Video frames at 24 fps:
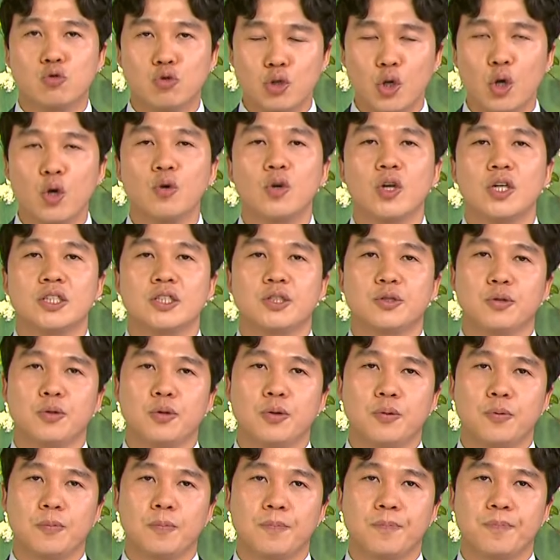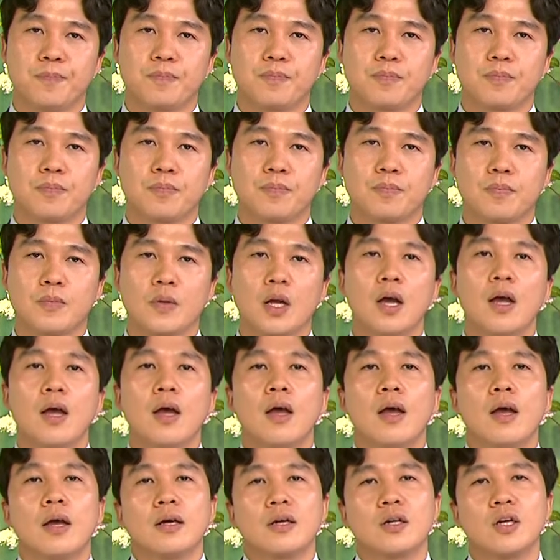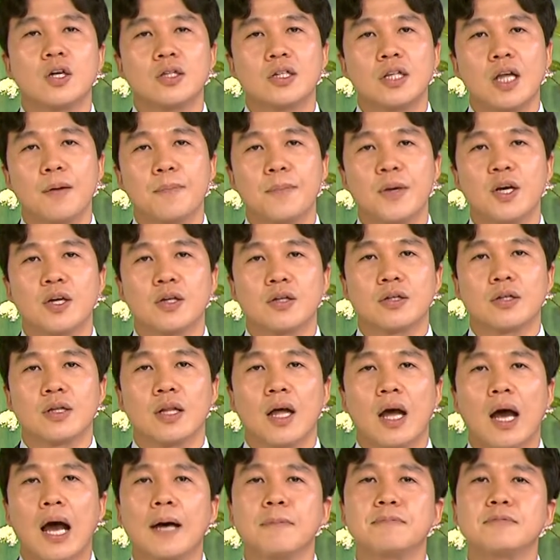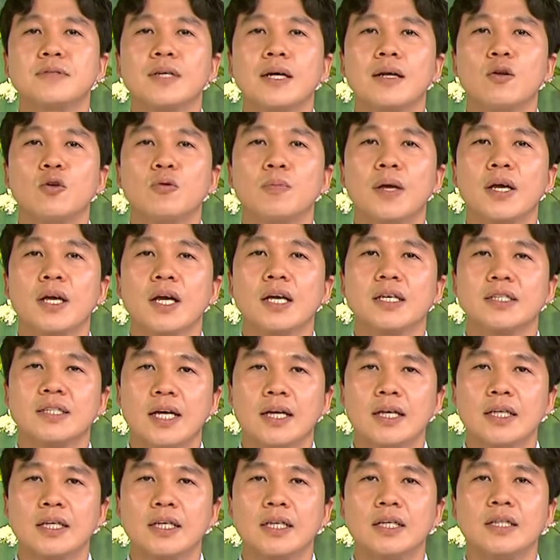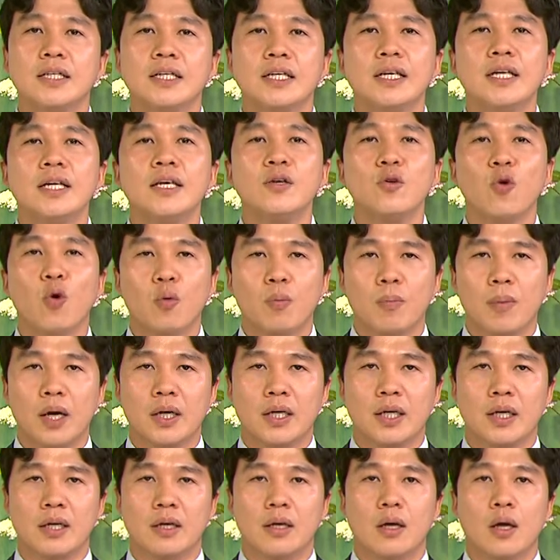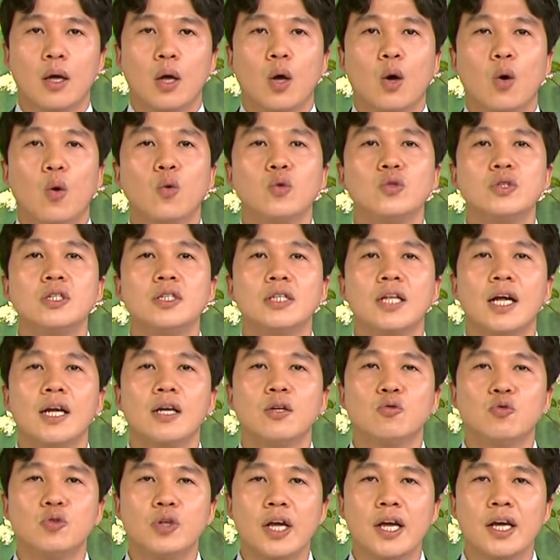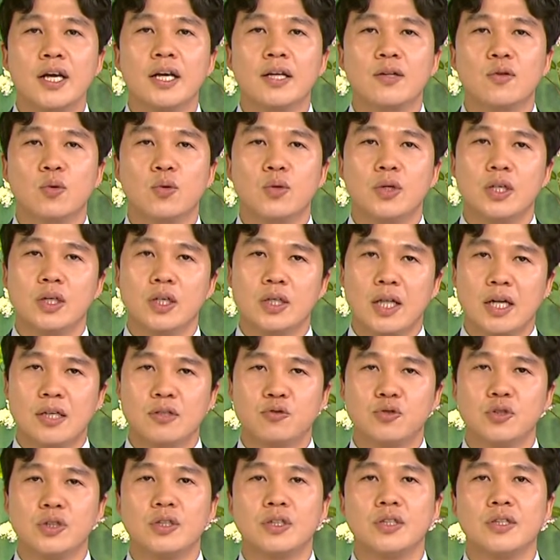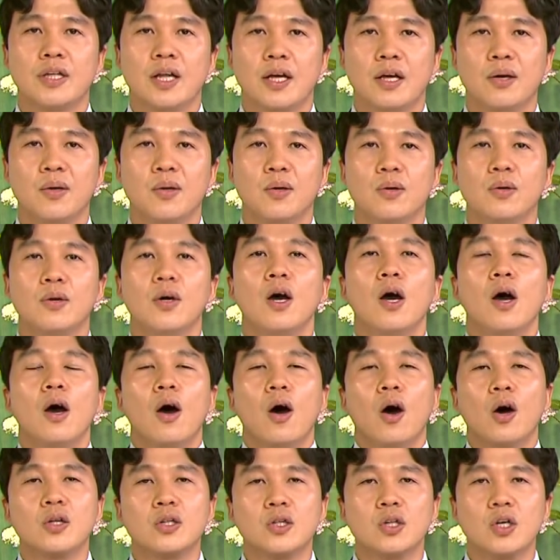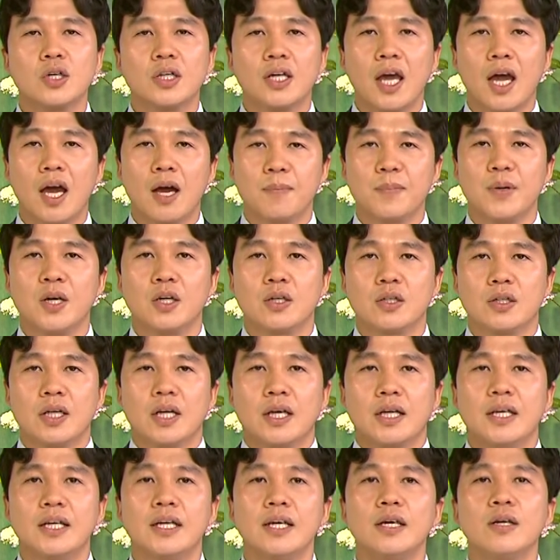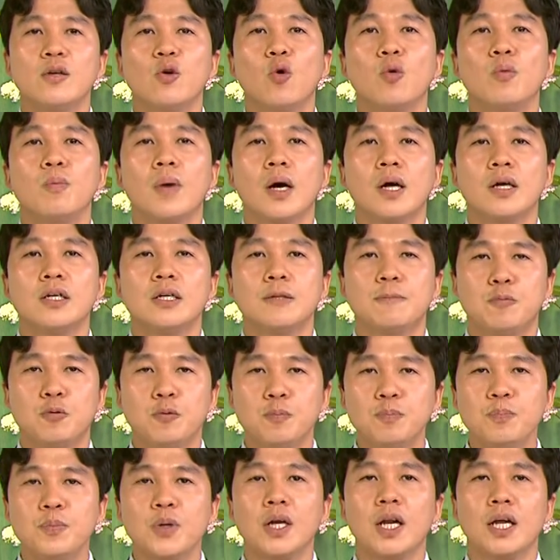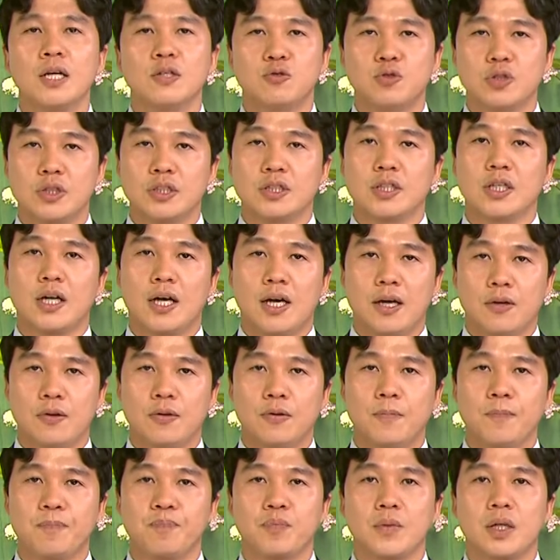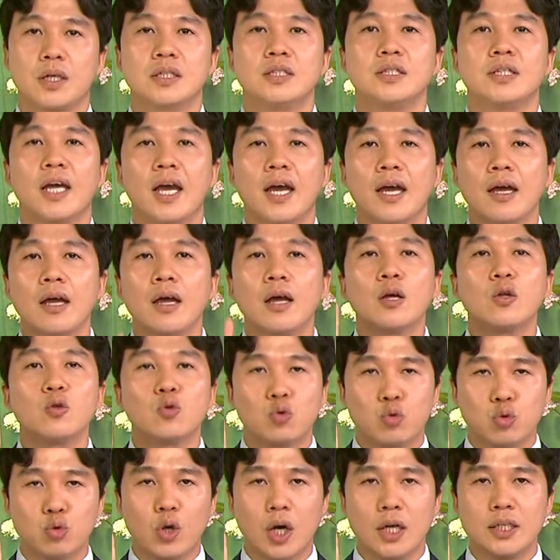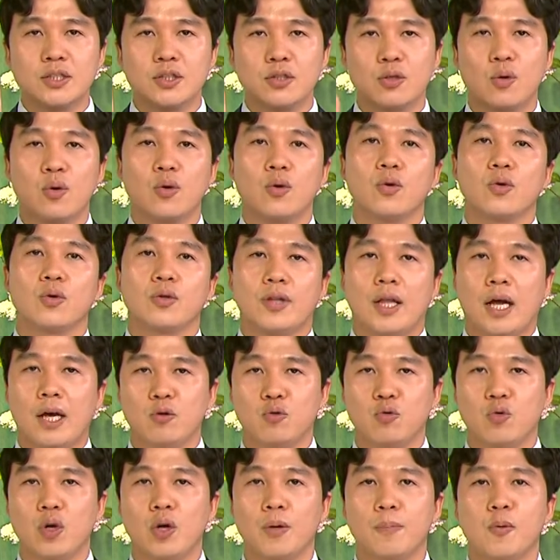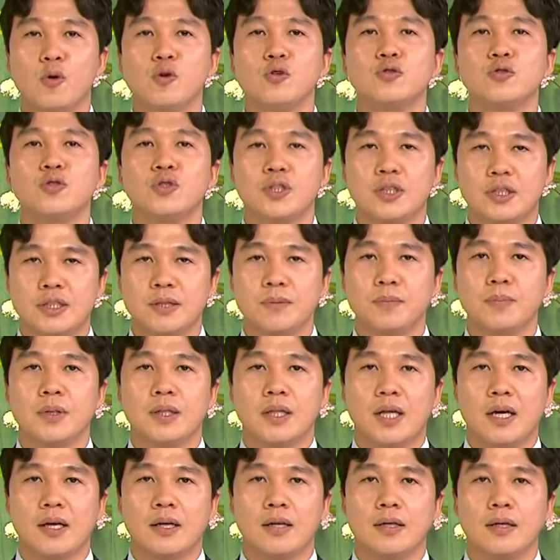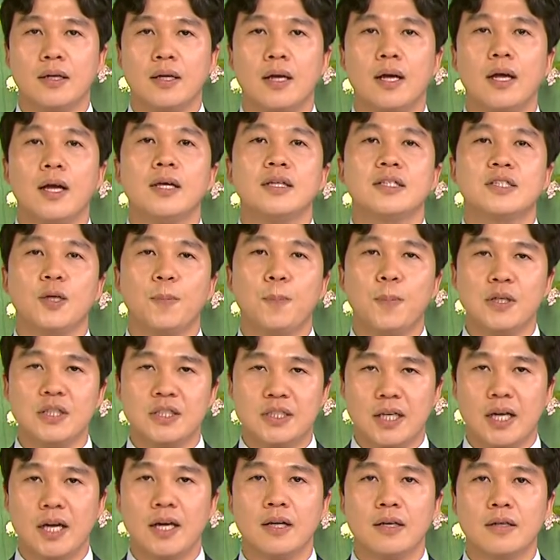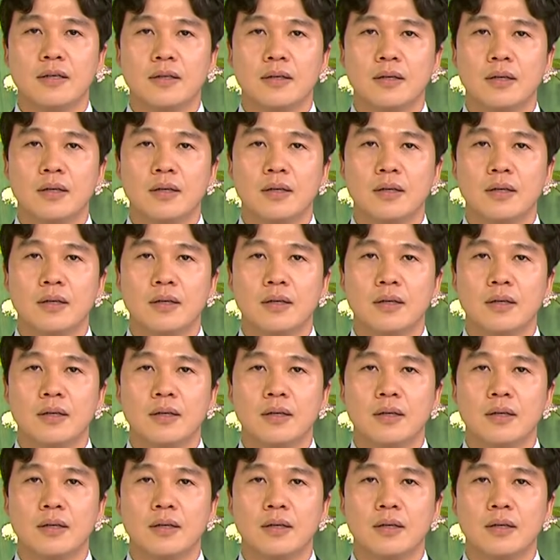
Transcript: 두려운 것이죠. 그렇다면 압살롬에게 생긴 이 욕망이 오늘날 우리에게도 일어날 수 있는데요. 어떻게 하면 이 욕망을 분별할 수 있을까요? 크게 두 가지로 나누어 볼 수 있습니다. 첫 번째,